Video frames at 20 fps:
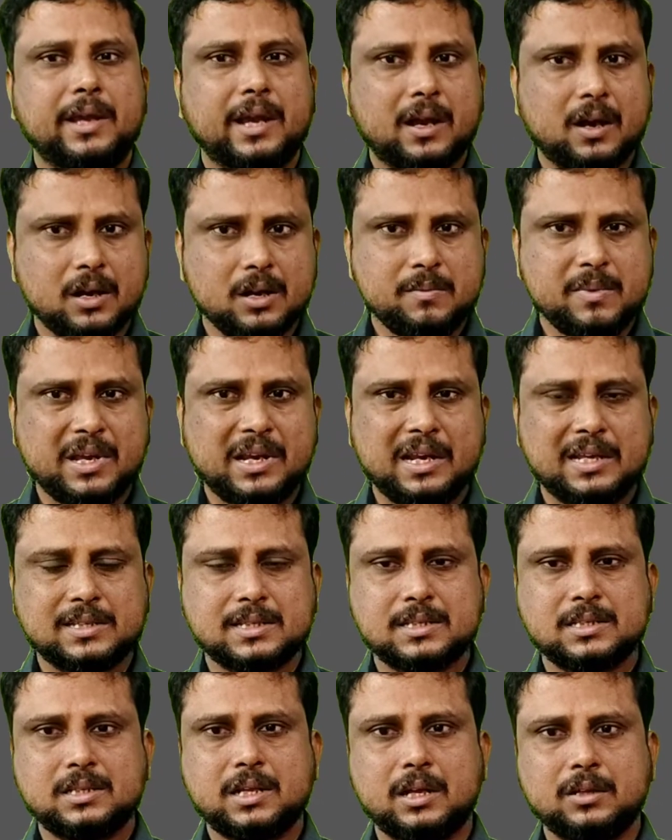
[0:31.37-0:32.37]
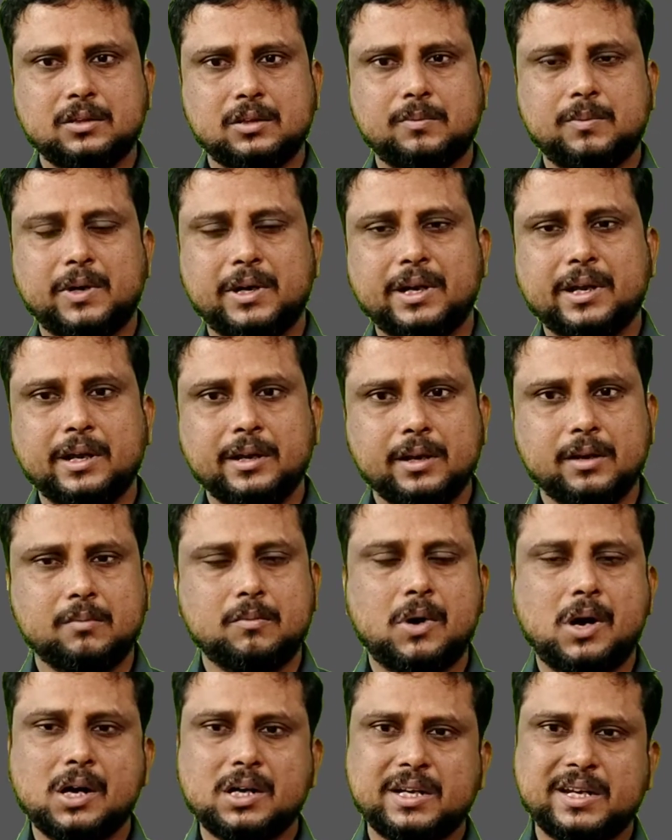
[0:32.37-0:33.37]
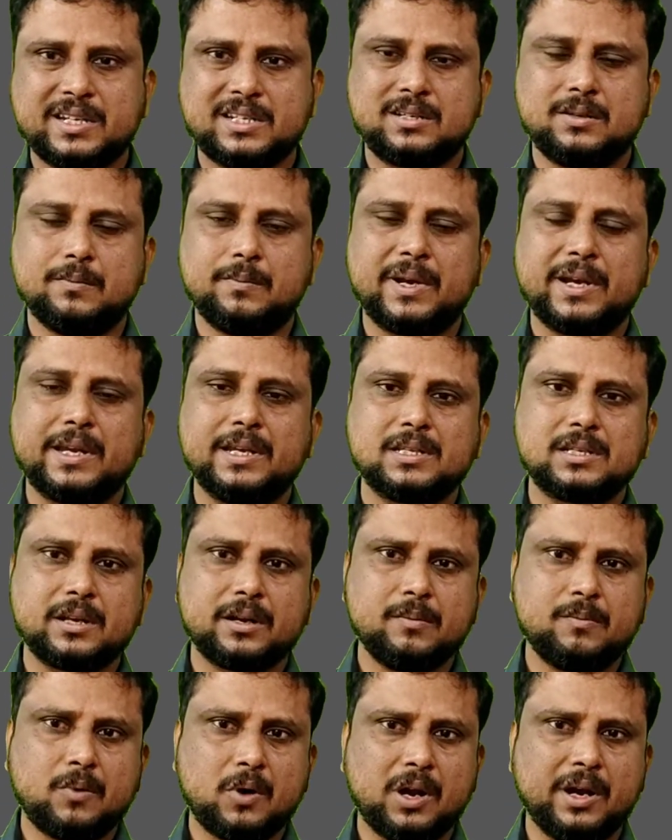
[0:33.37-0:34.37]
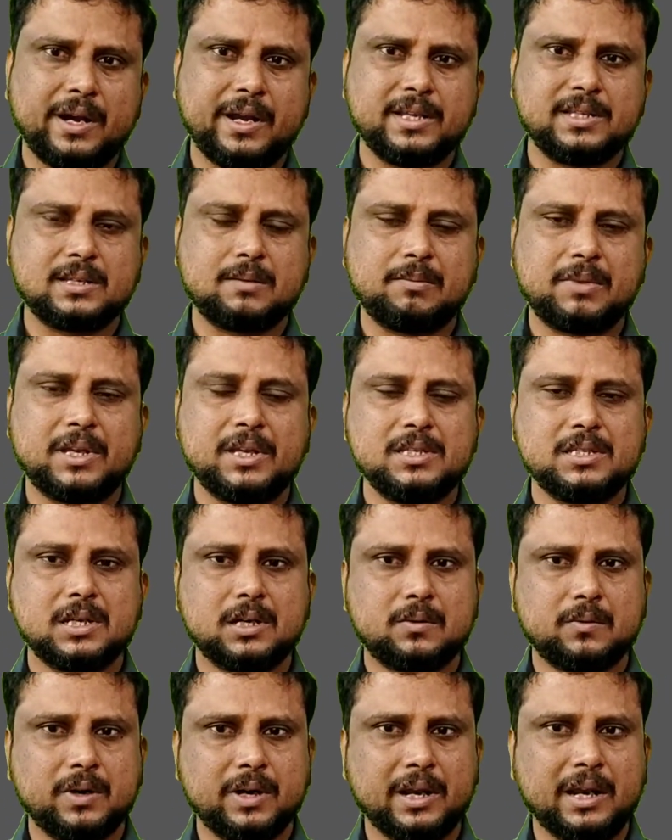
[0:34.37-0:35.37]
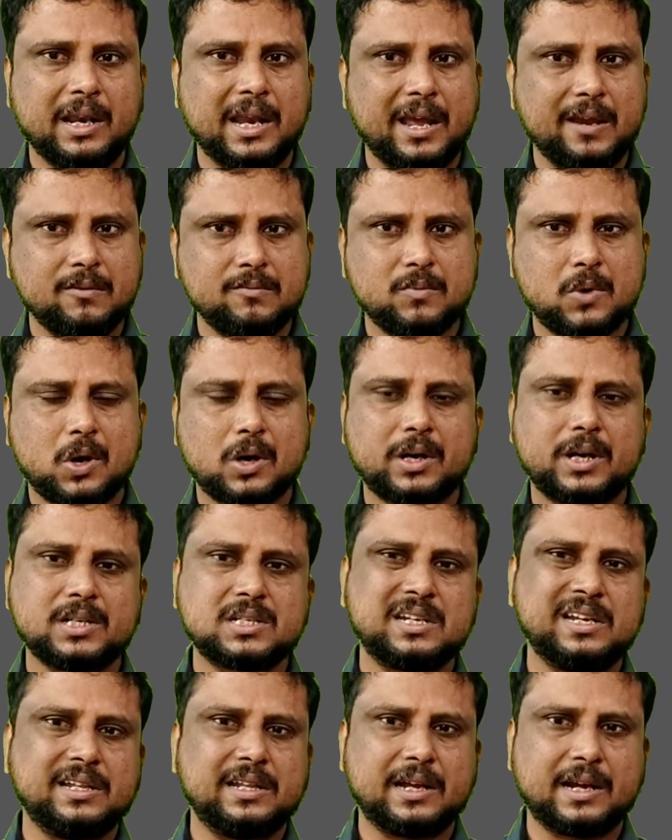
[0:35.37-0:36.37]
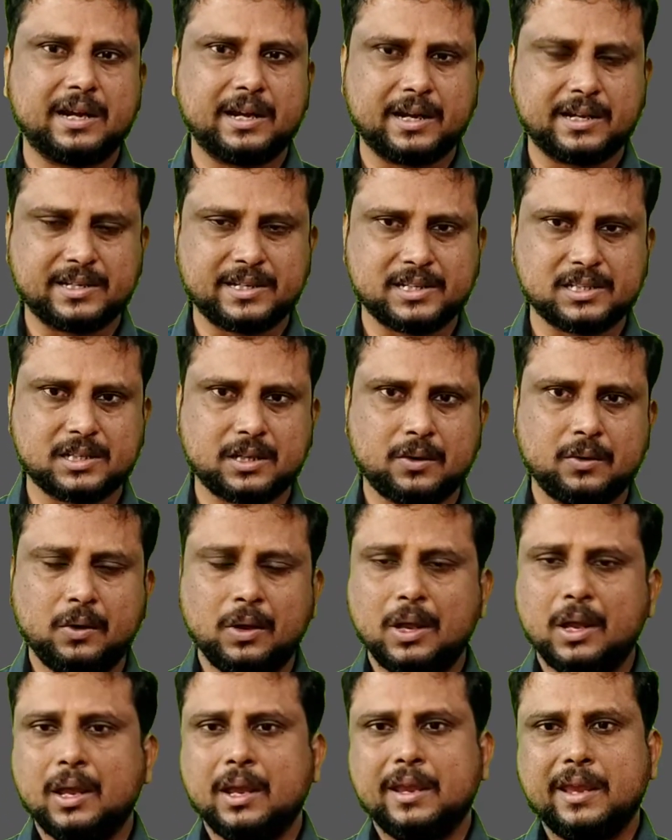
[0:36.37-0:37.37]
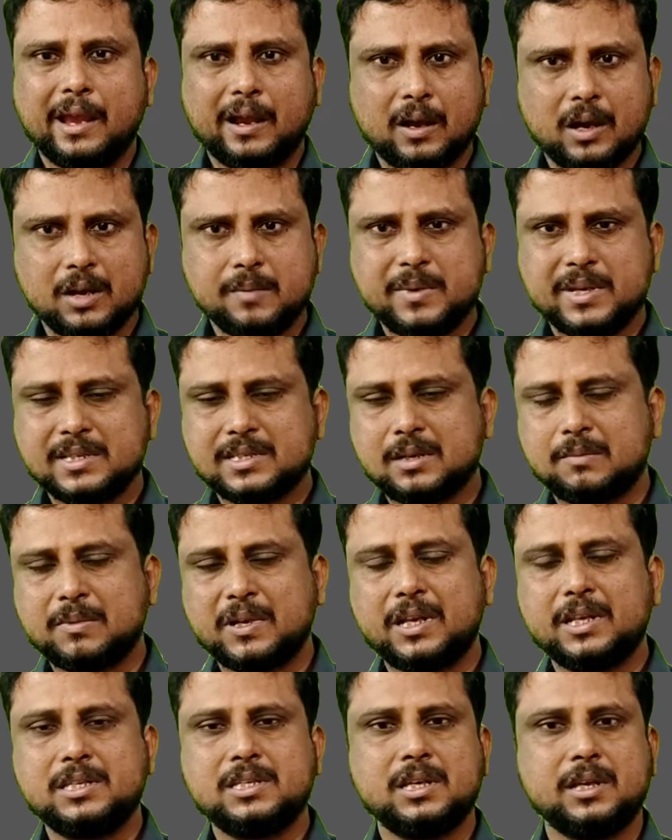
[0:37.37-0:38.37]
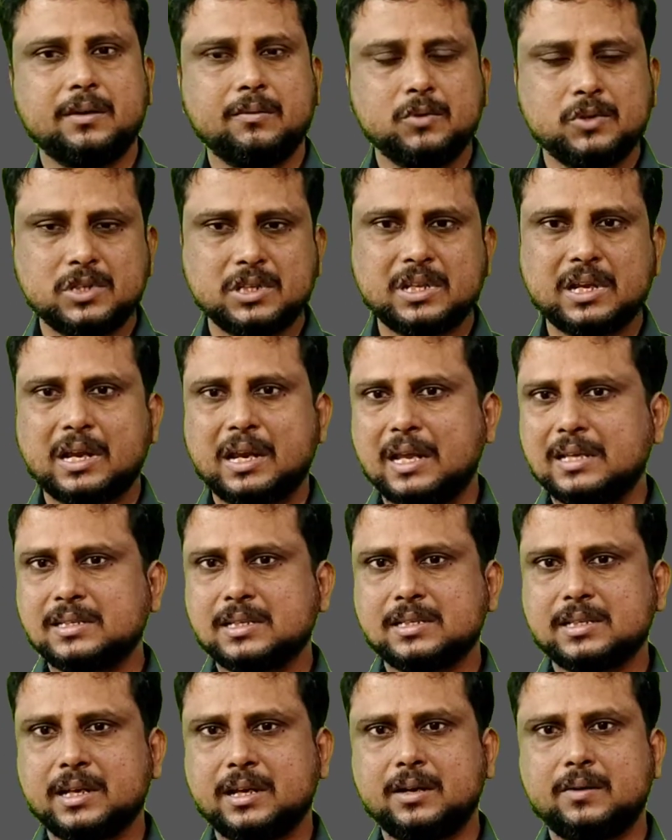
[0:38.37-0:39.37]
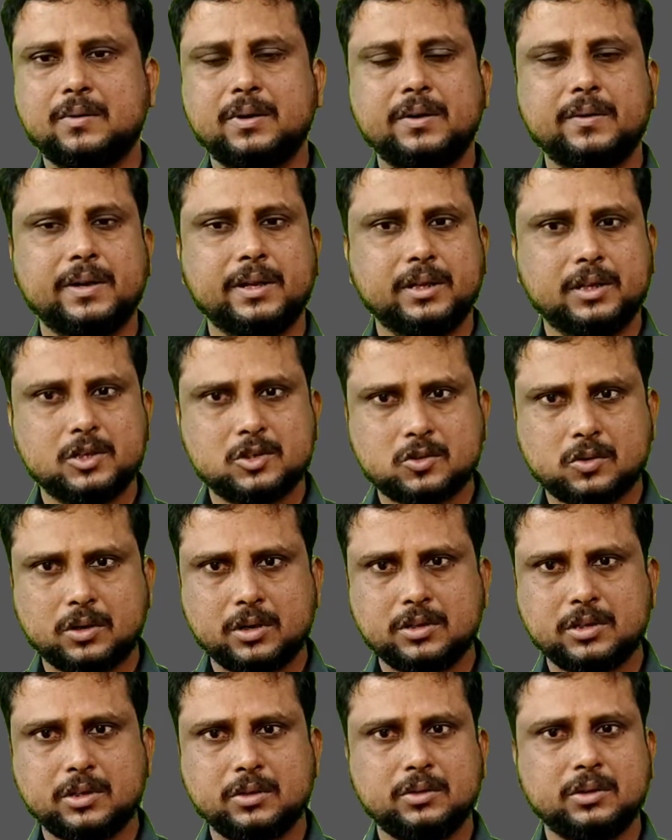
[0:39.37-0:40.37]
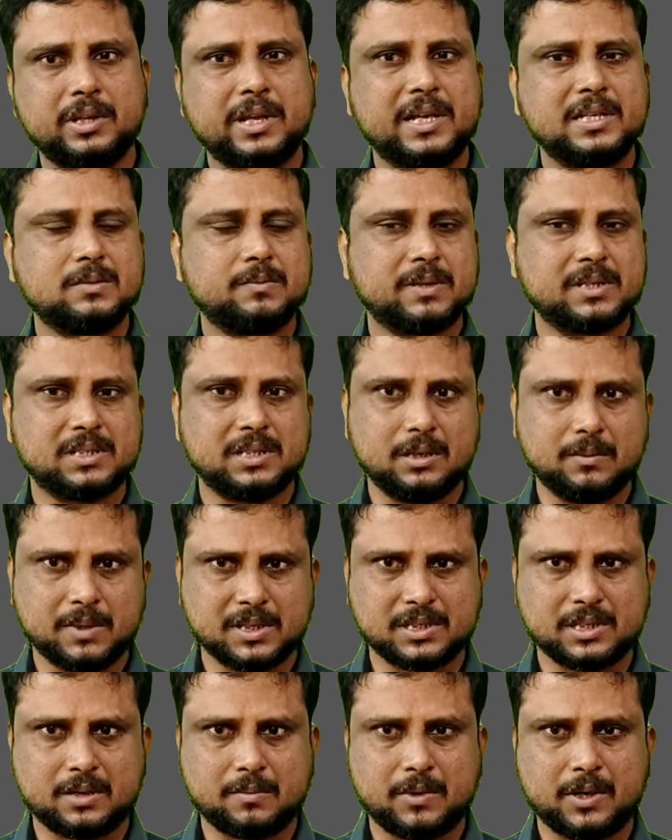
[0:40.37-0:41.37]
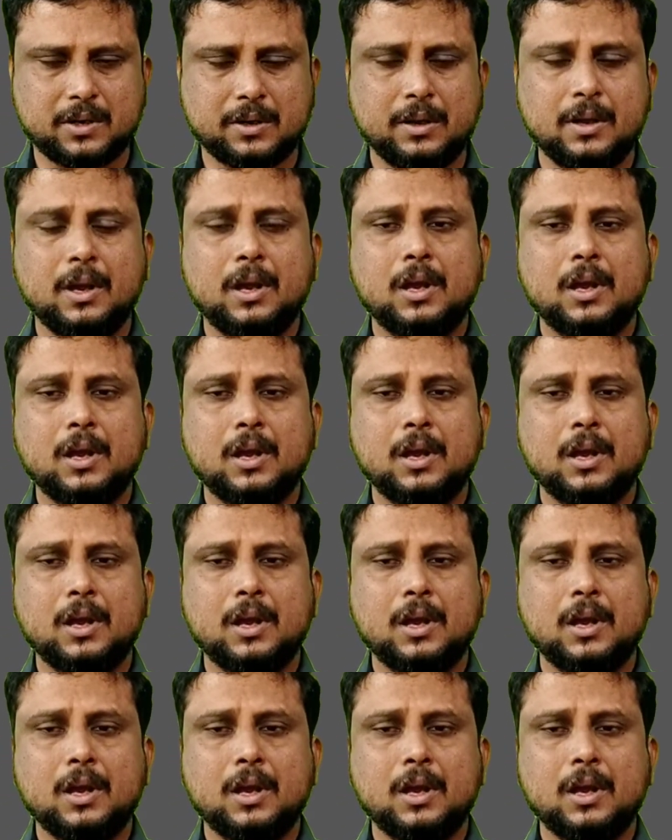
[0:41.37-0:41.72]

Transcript: ఎకానమీ క్లాసెస్ దాంతోపాటుగా నేను మాక్ టెస్ట్లు మనకి హిస్టరీ పాలిటీకి సంబంధించినటువంటి లైవ్ మాక్ టెస్ట్లు అయితే కండక్ట్ చేస్తాను ఎకానమీకి సంబంధించి ఉచిత క్లాసెస్ అనేటువంటివి నేను తీసుకోవడం జరుగుతుంది యాజ్ పర్ సిలబస్ అనమాట